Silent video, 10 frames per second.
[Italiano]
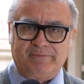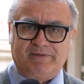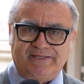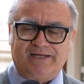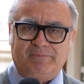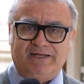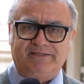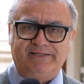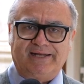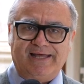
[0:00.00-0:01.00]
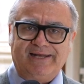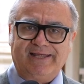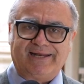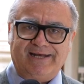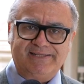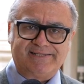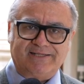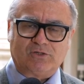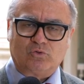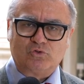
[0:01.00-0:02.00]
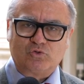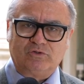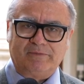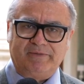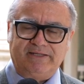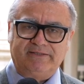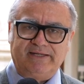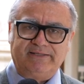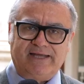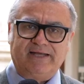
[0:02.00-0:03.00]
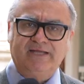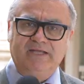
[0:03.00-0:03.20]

tema delle malattie rare realizzata congiuntamente da